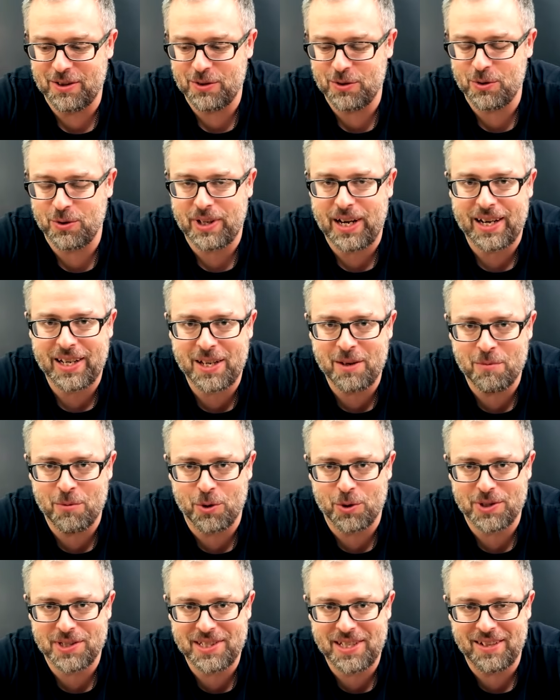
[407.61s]
Но как я
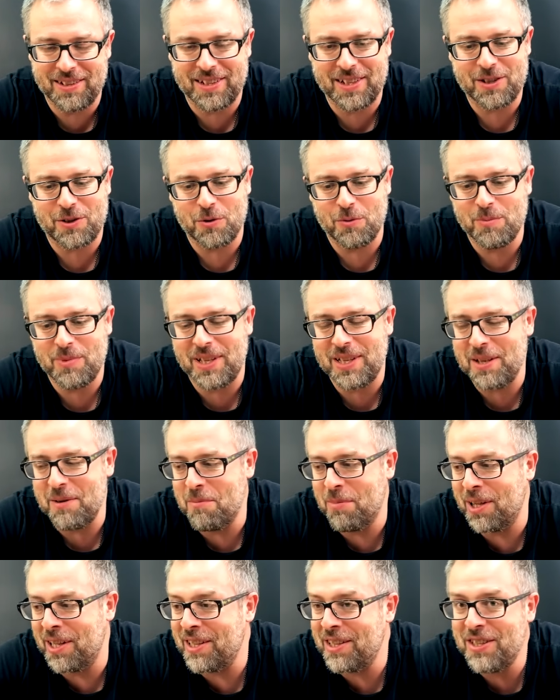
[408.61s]
мог сделать? У меня не
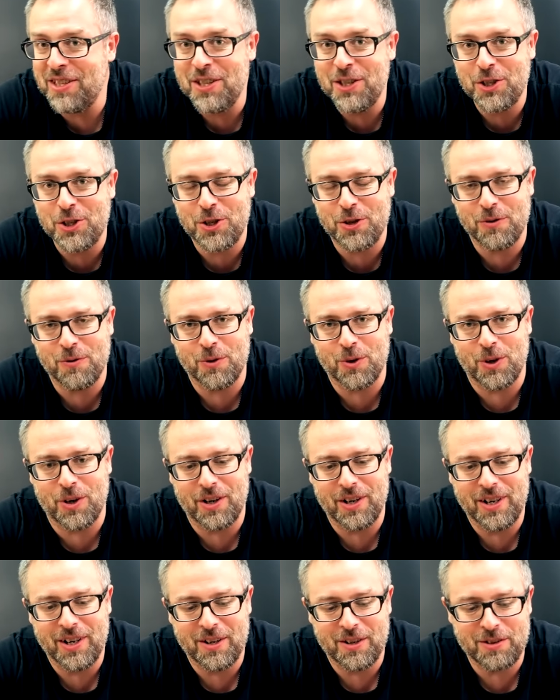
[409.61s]
было
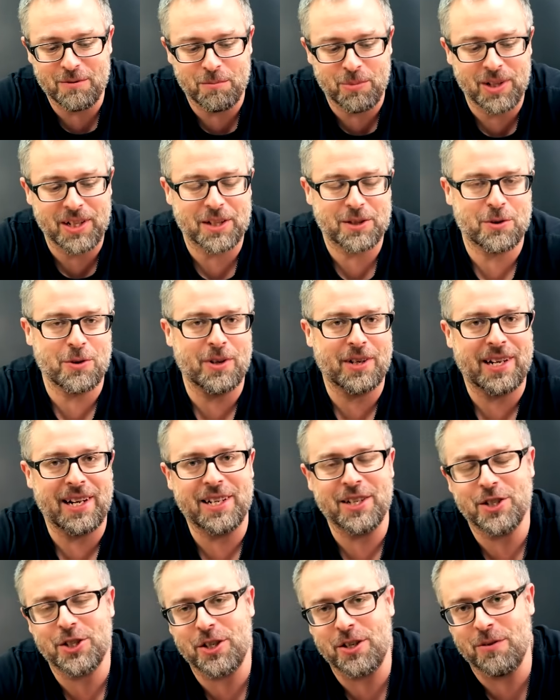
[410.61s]
ничего. Было только
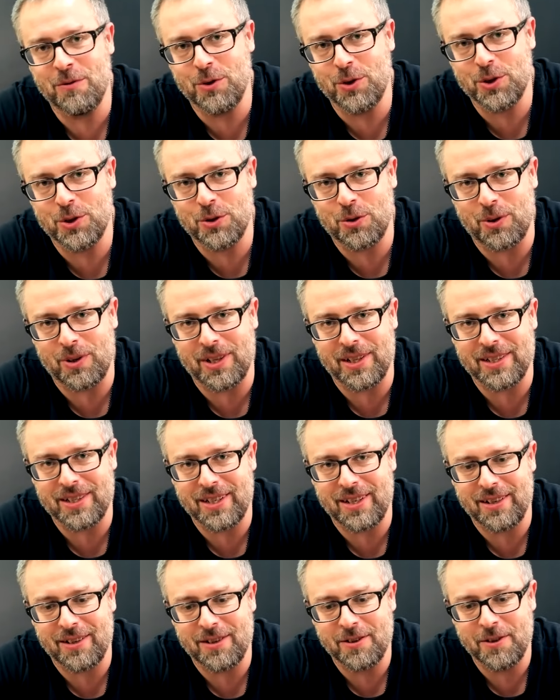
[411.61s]
лишь его
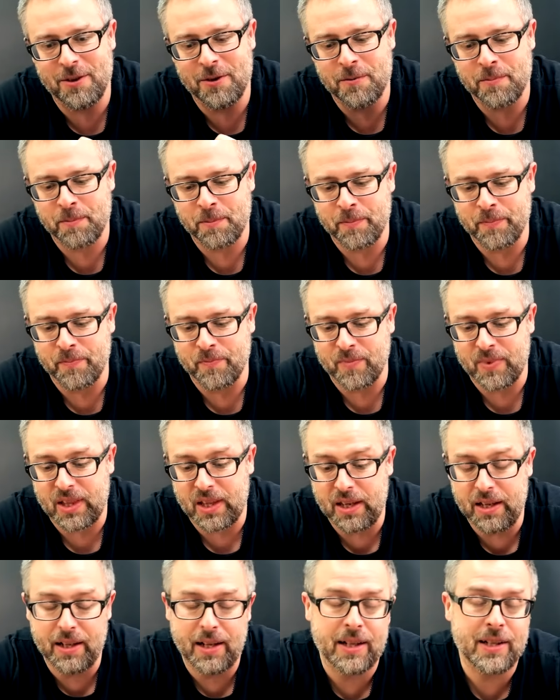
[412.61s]
золото.
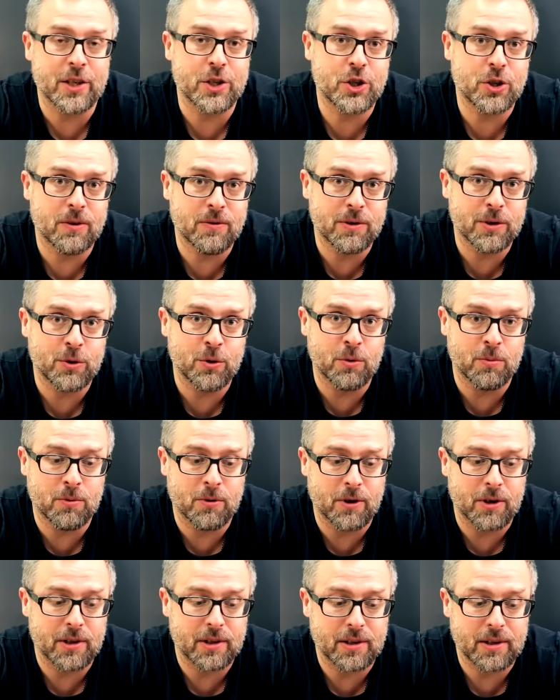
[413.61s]
И я начал
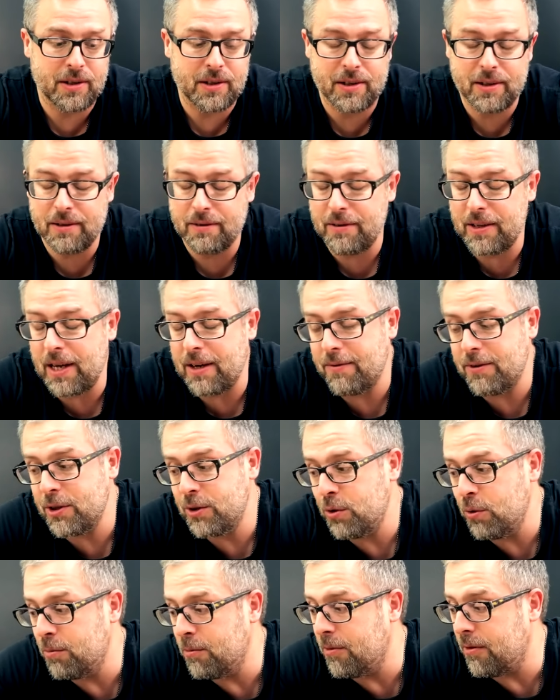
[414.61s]
выдумывать. Я
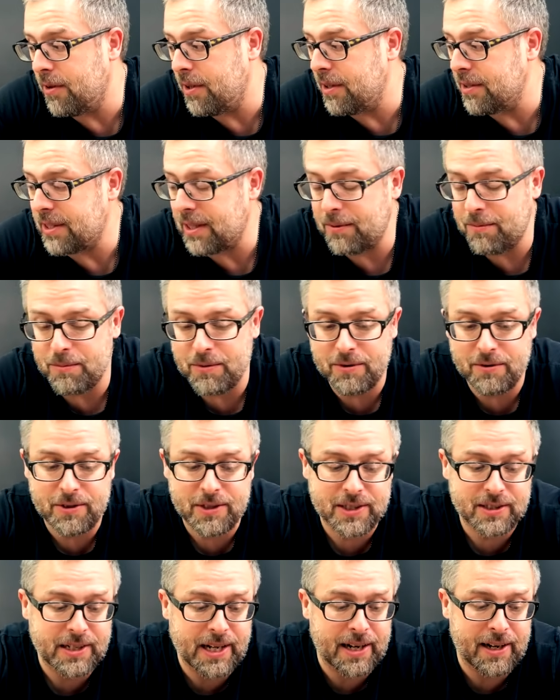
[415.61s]
выдумывал, там,
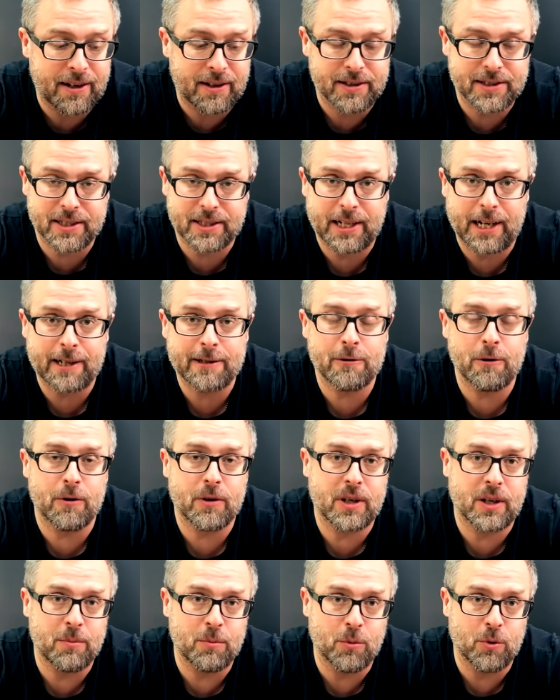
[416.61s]
изгалялся как
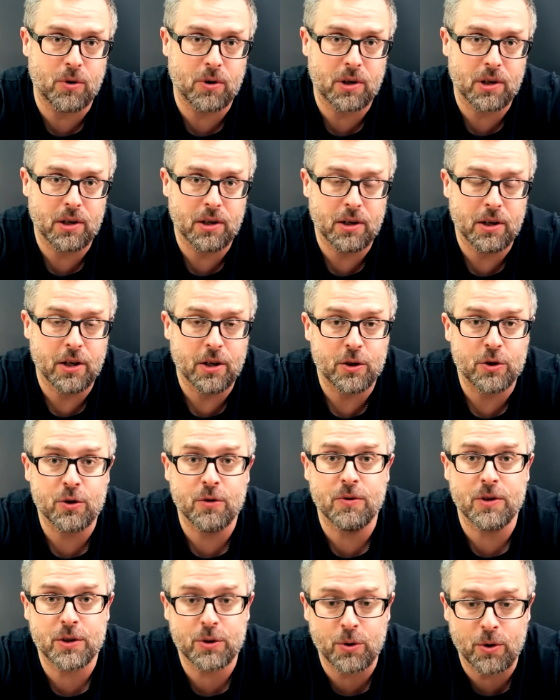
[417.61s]
только мог.
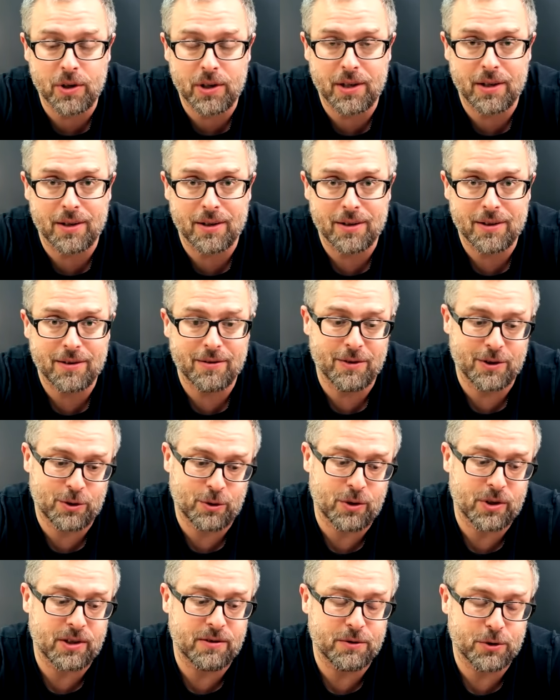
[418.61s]
Но в итоге, в
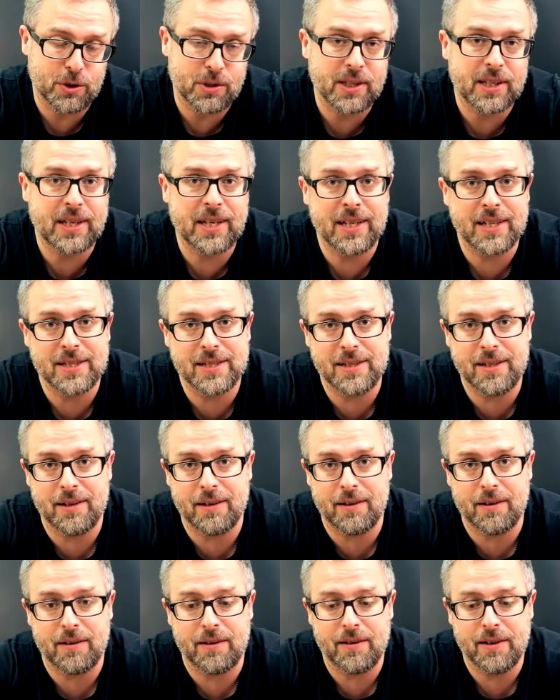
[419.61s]
итоге, все-таки я
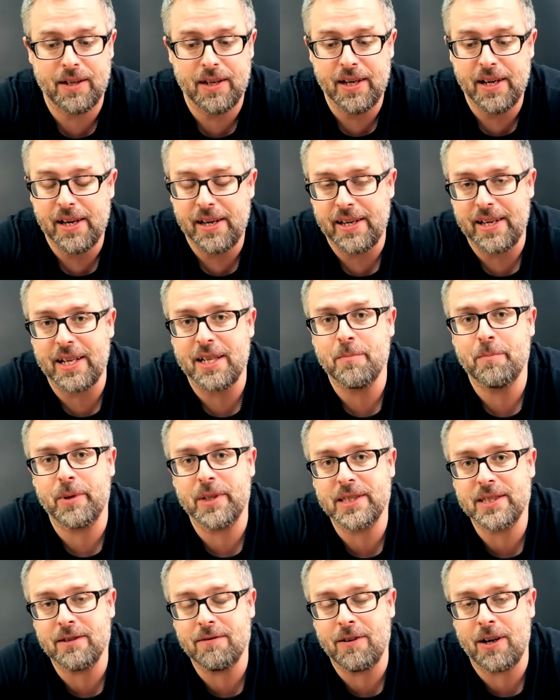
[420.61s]
сделал. Я не
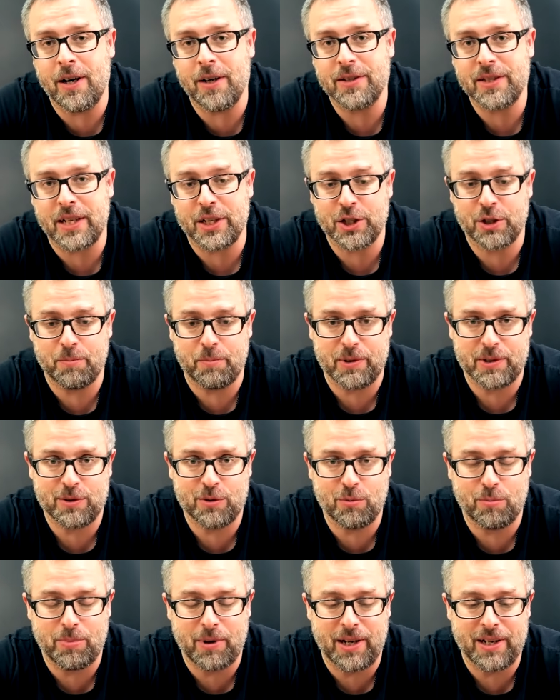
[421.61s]
призываю также
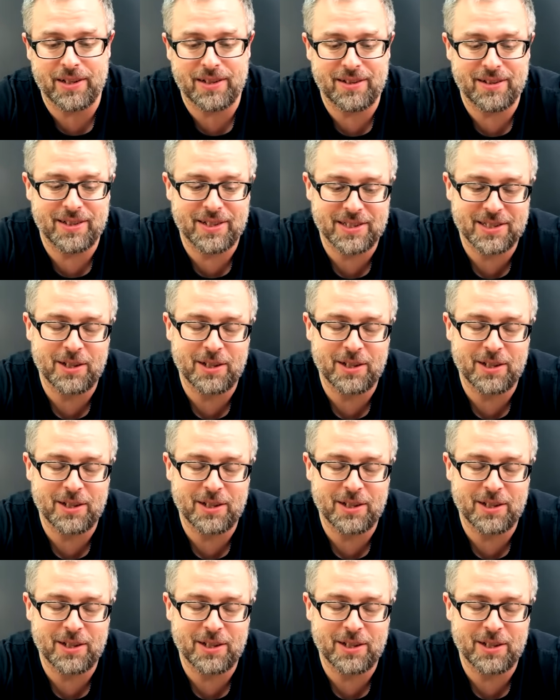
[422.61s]
поступать. На